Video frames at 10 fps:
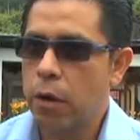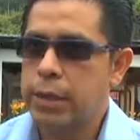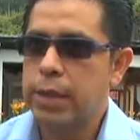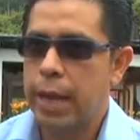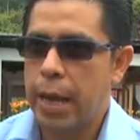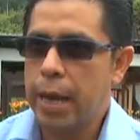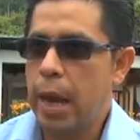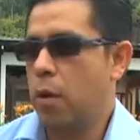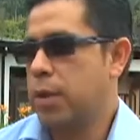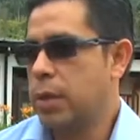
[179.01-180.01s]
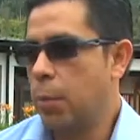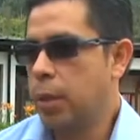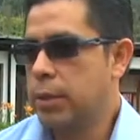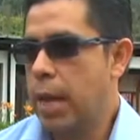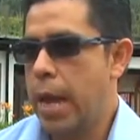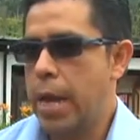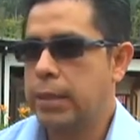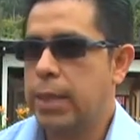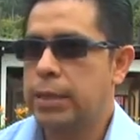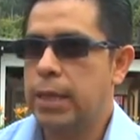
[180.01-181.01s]
lo que se quiere y a lo que se apuesta
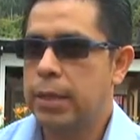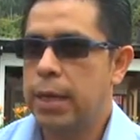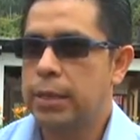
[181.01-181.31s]
es que esta